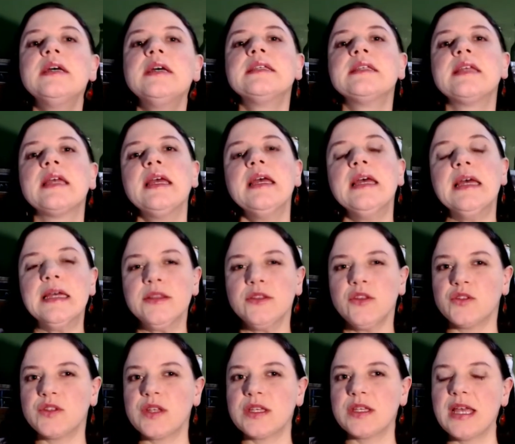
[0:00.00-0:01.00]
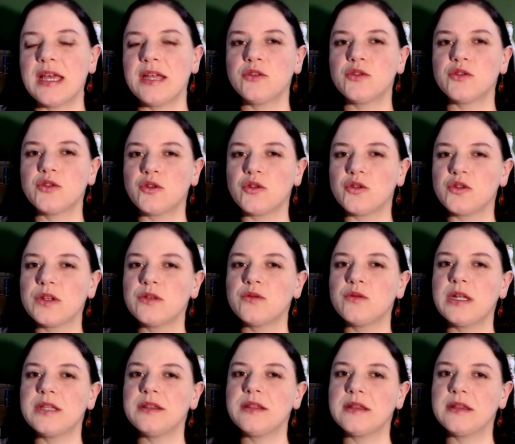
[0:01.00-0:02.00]
¿sí? Entonces, en nosotros es
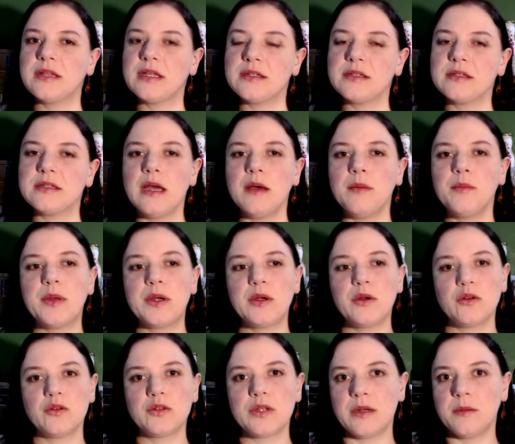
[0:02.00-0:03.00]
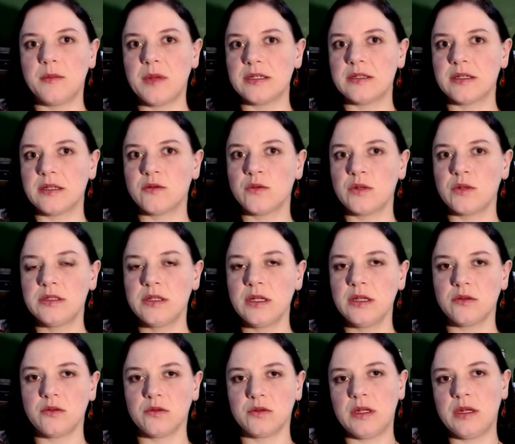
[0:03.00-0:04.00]
una tendencia, pero en los animales es un instinto.